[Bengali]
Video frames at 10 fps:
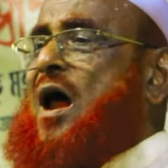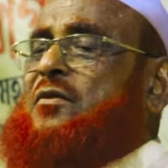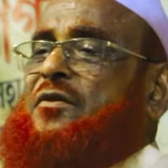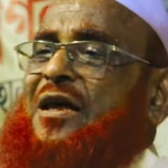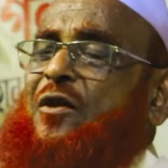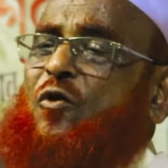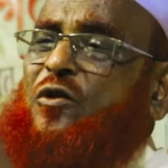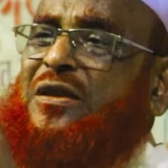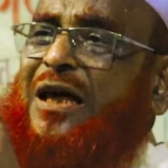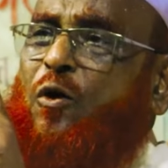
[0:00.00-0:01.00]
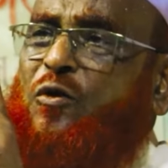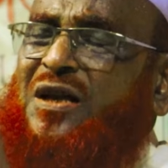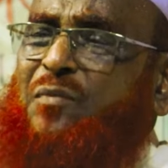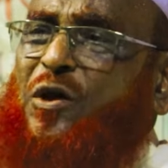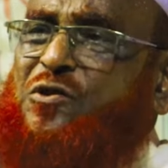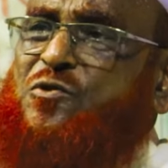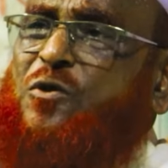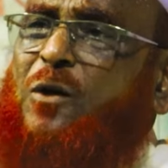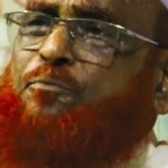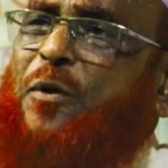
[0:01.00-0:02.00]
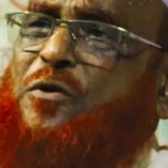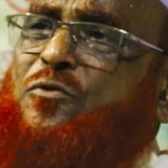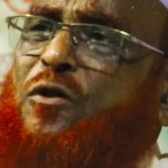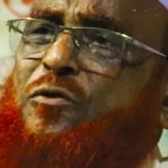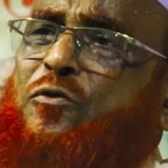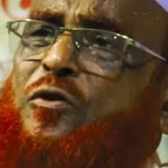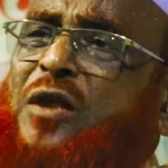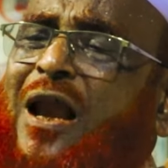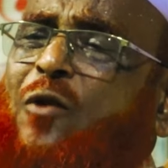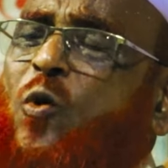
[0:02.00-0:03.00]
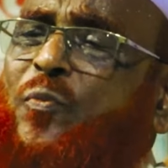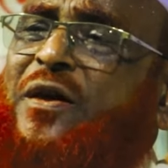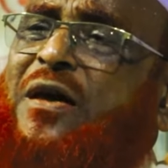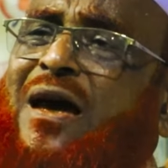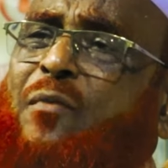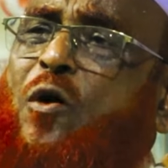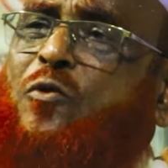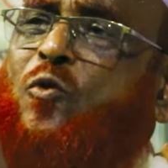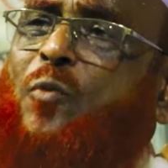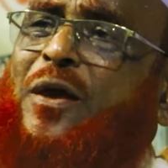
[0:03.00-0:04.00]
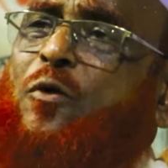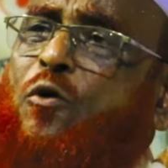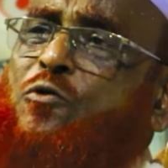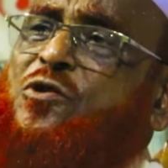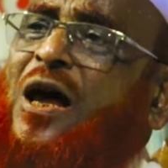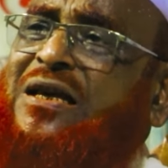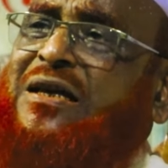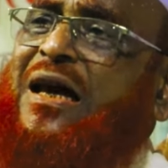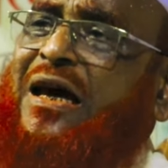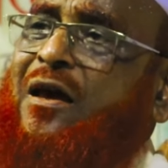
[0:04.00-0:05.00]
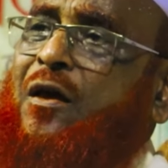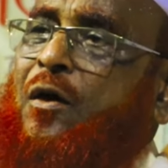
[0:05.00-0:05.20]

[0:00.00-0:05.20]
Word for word: আর দীর্ঘ তেরোটি বৎসর পর্যন্ত তারা নবীকে এবং নবীর অনুসারীকে